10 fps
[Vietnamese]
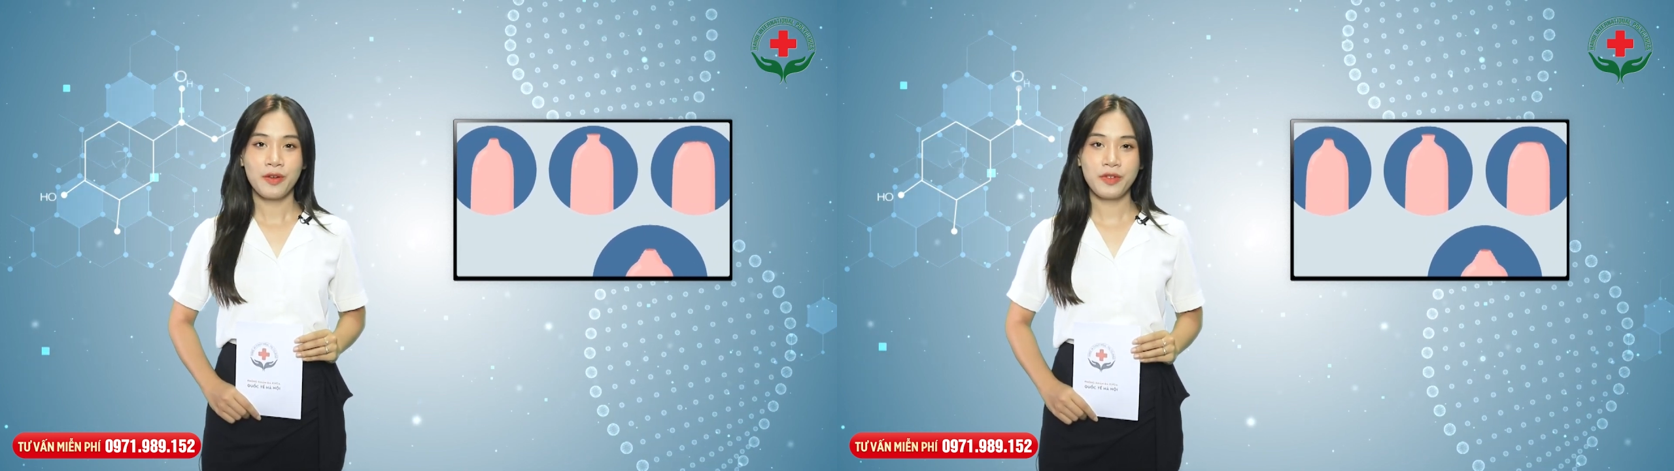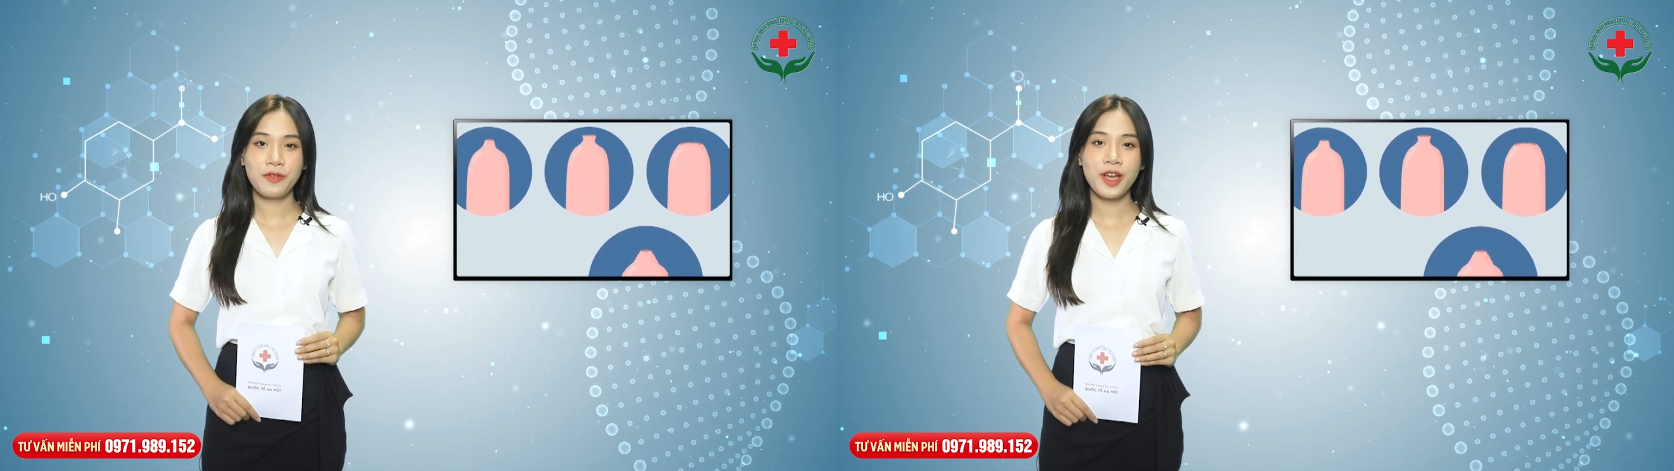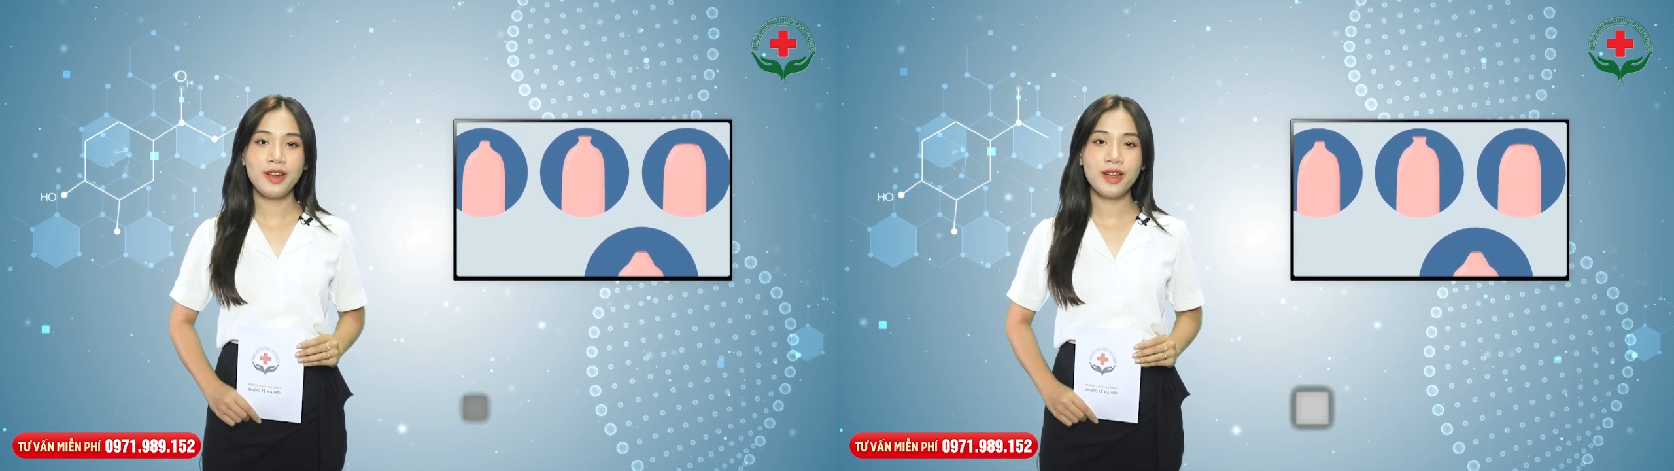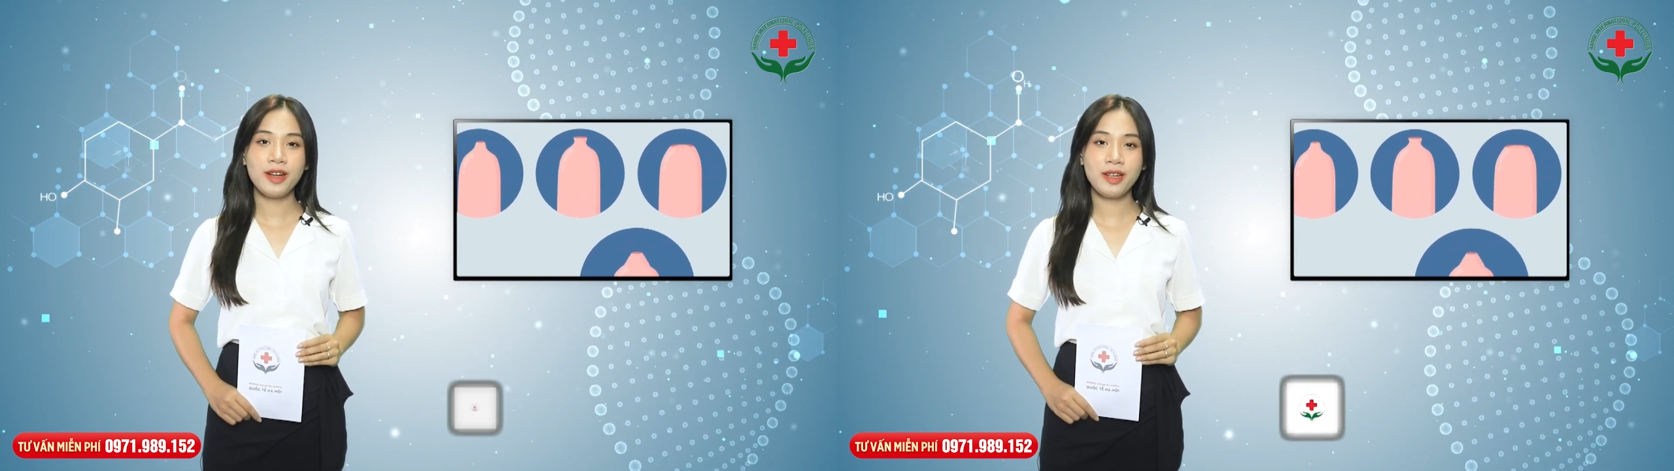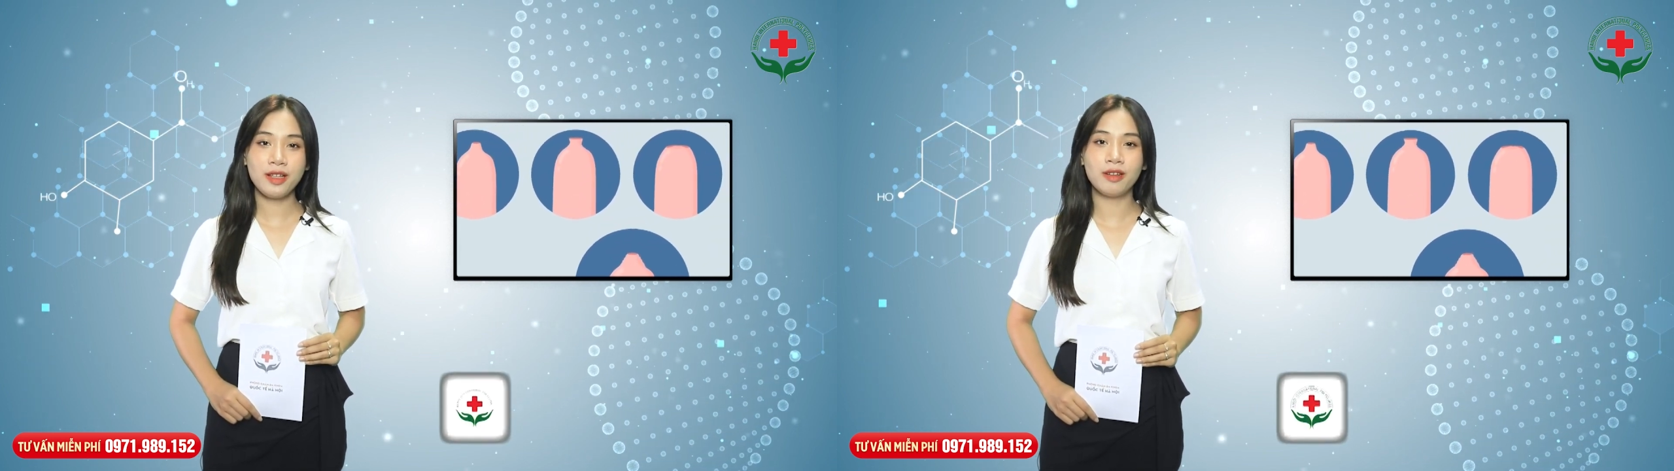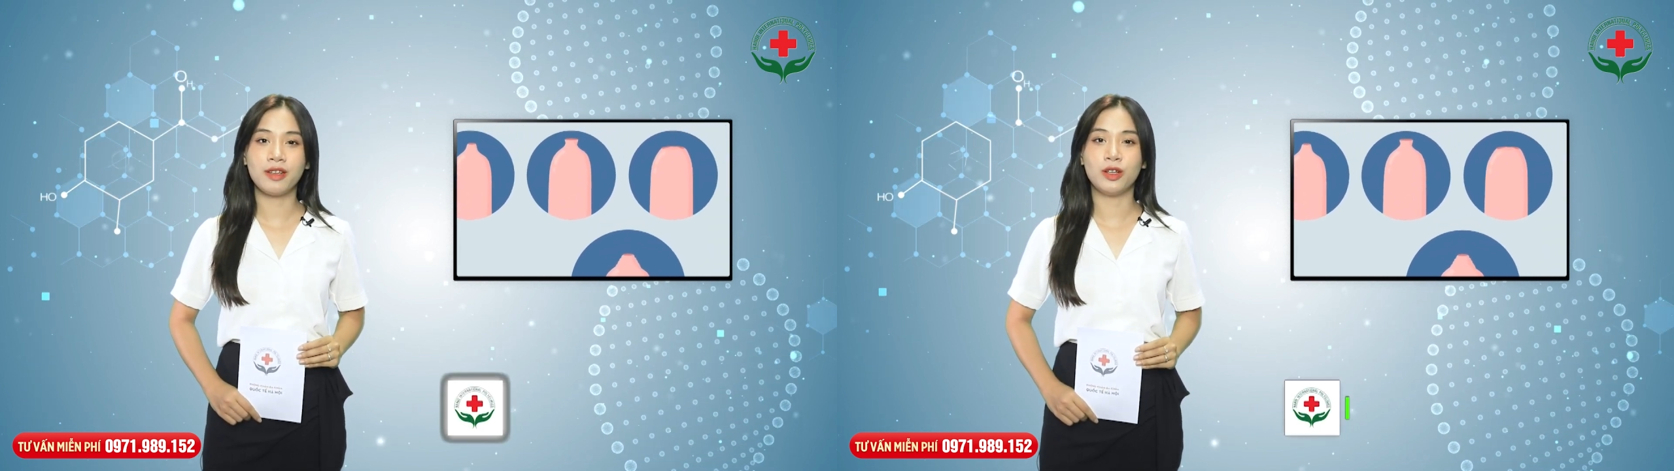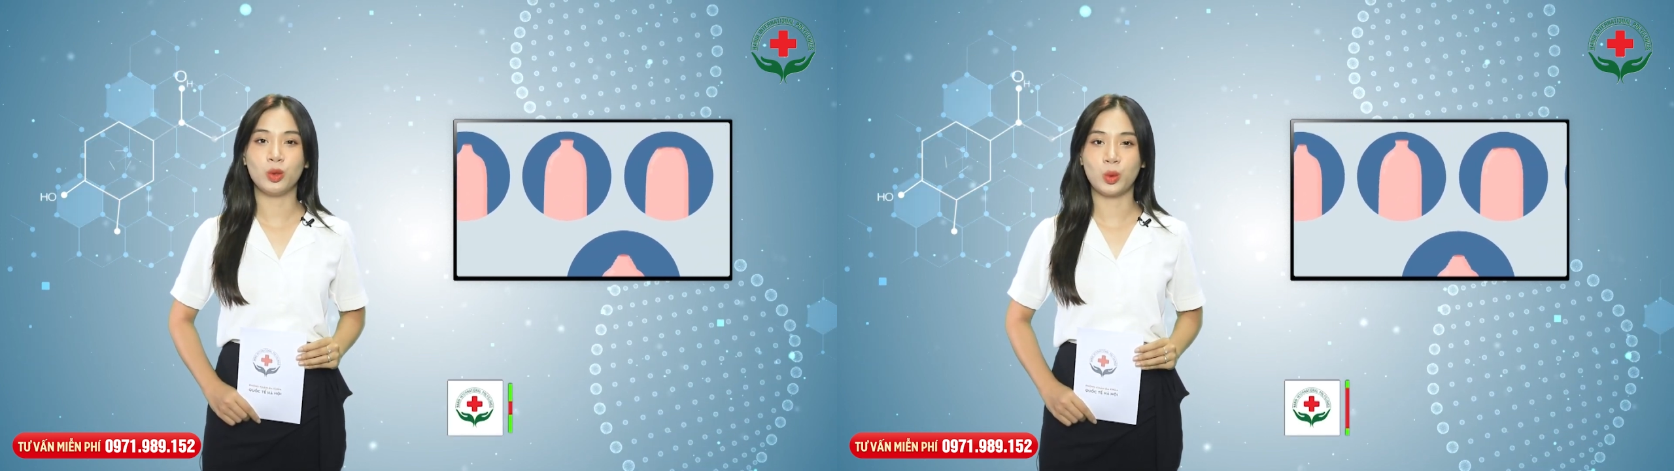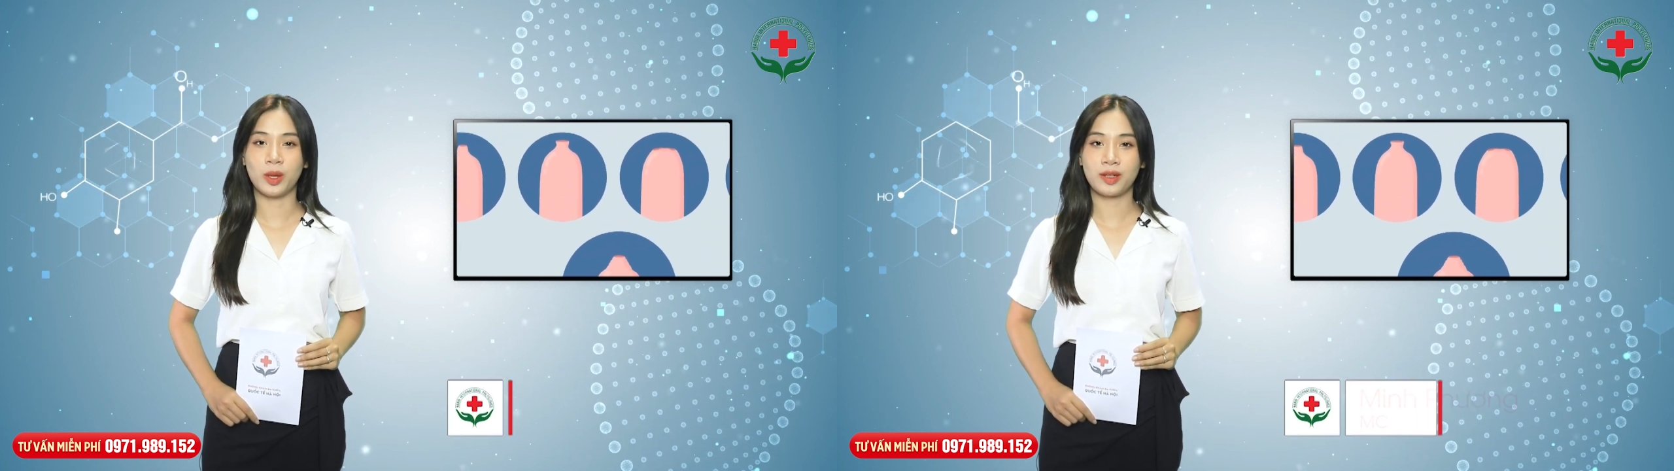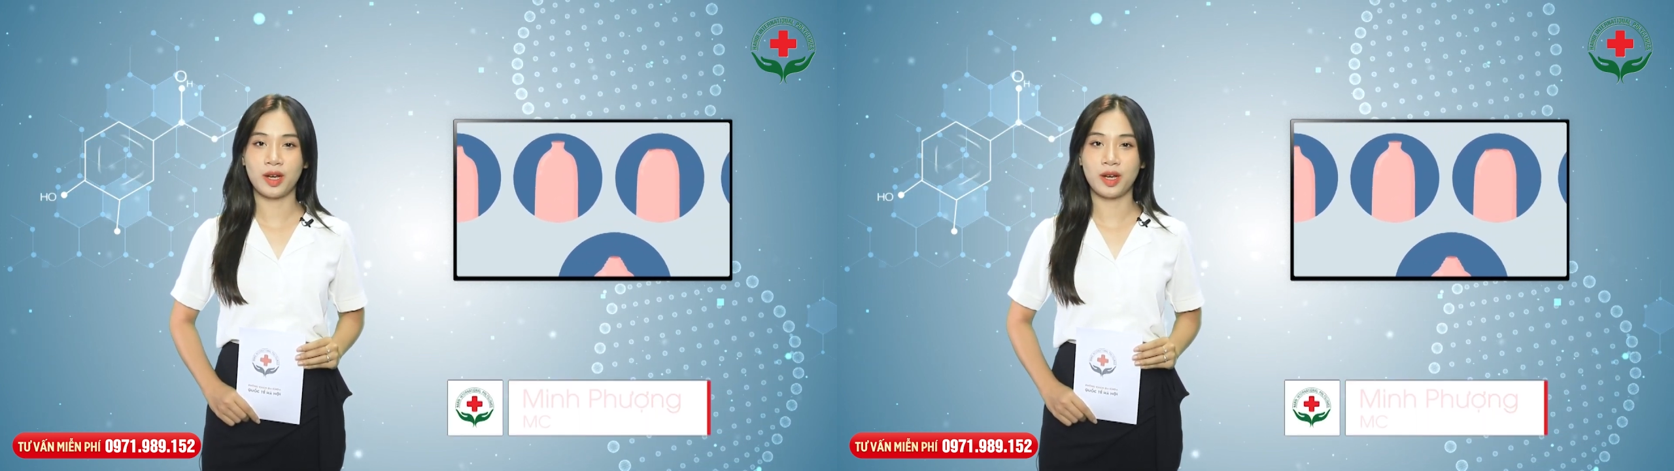vì vậy nên khi thực hiện thủ thuật